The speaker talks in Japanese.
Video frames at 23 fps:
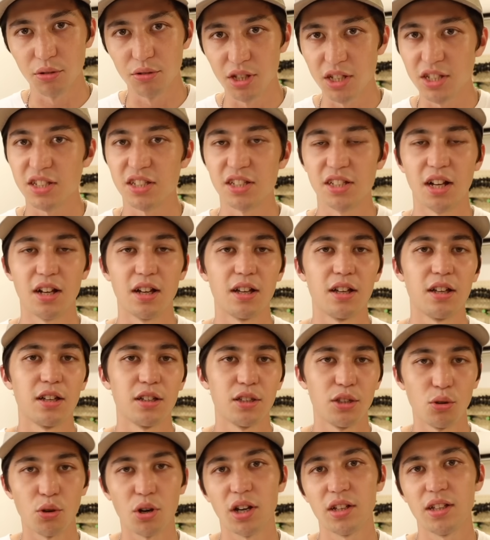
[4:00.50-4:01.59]
いうニッチな
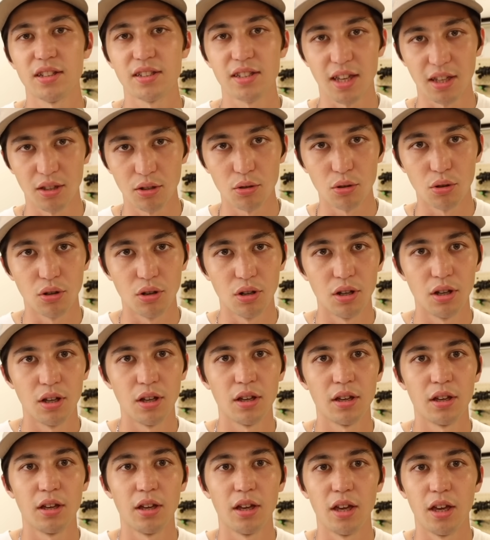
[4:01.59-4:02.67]
業界ですけど、
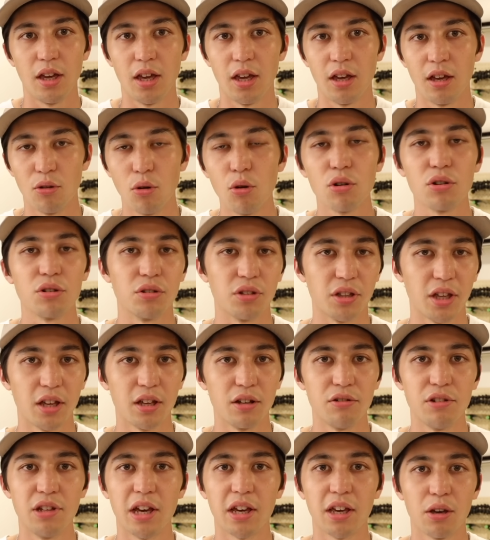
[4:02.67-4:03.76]
えー、多くのね、
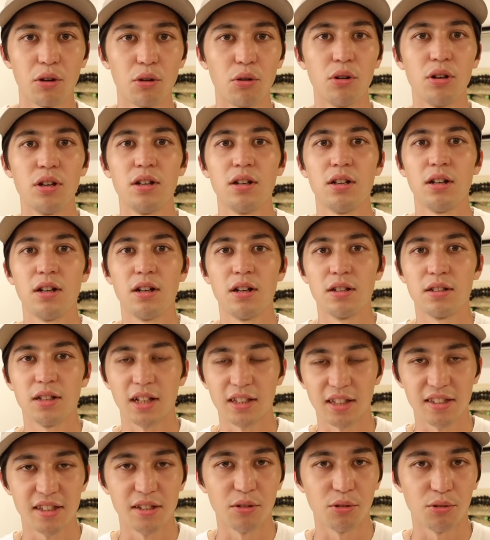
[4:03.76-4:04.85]
売り上げを立
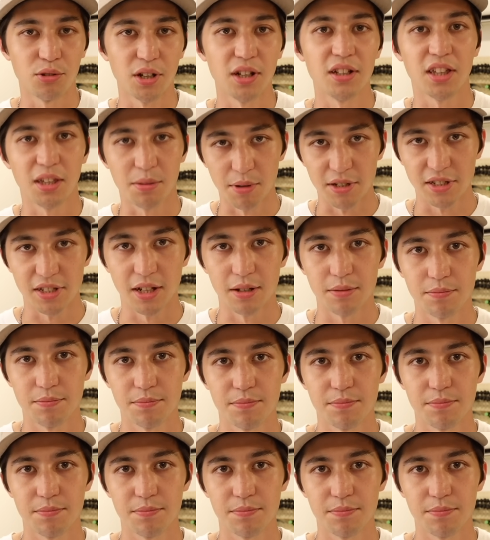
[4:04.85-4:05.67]
たせることができました。